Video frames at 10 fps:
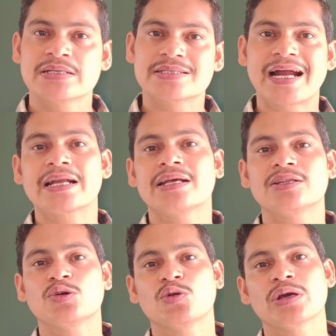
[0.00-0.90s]
साइड
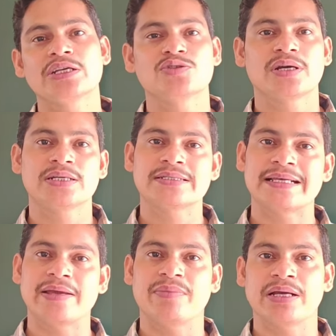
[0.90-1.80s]
लेंथ दोनों के जो है
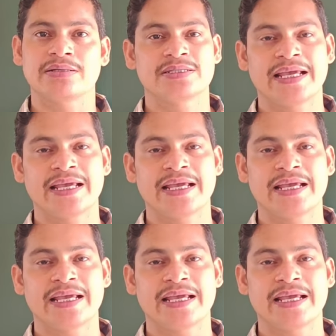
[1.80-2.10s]
सेम है